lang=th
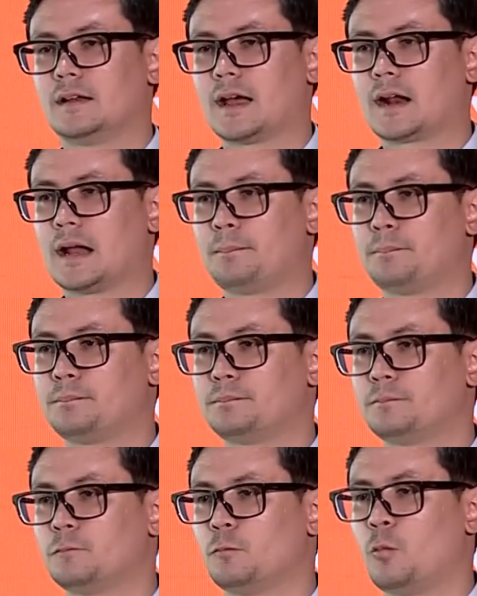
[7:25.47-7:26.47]
นะครับ
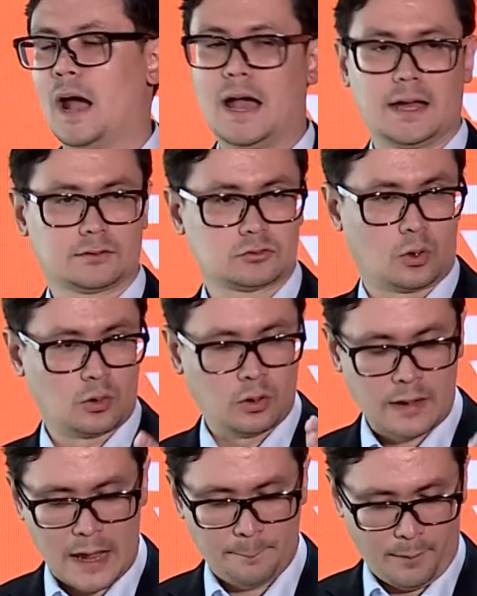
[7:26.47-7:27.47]
ว่าตกล
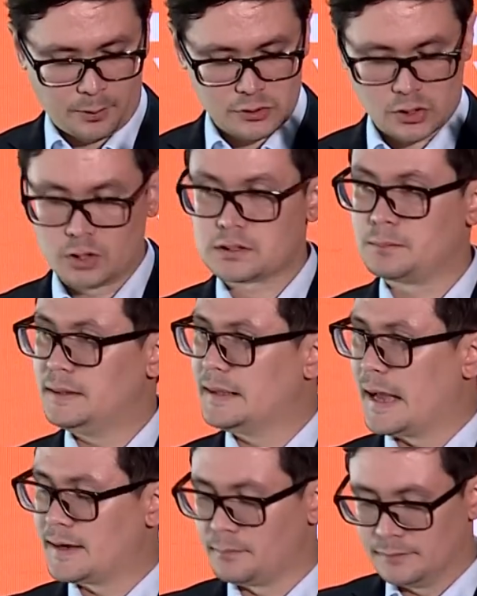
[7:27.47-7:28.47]
งแล้วปปชจะมี
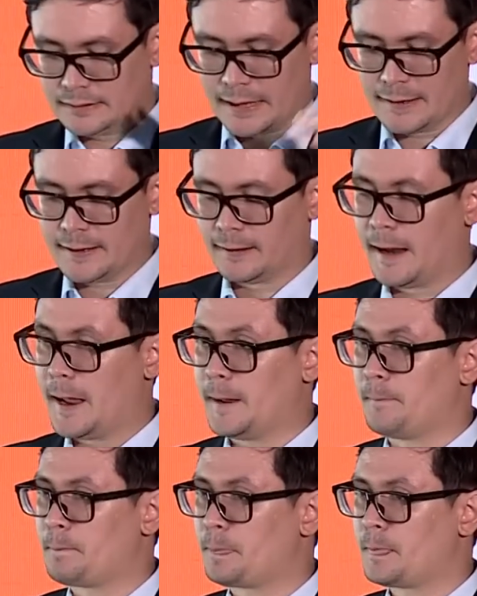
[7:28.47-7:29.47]
การดำเนินการอย่างไร
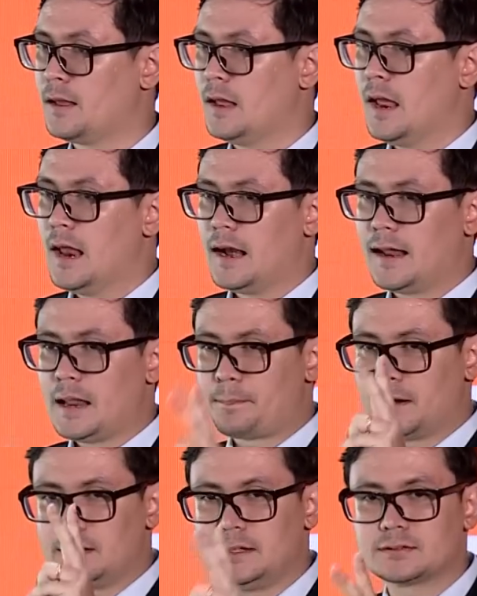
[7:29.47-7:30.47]
และใน
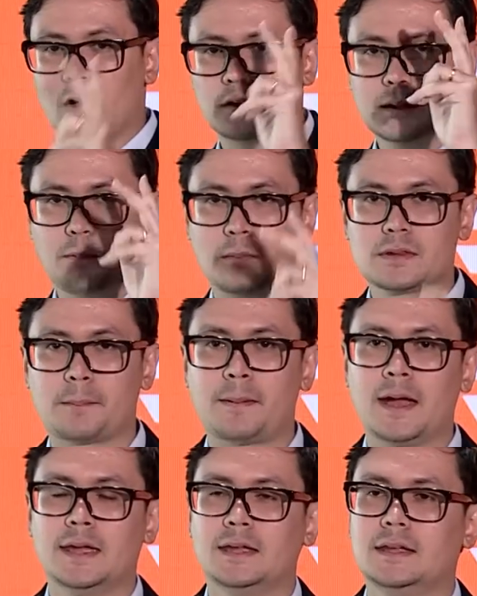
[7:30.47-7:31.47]
ประเด็นที่ 2 ที่ผมจะไป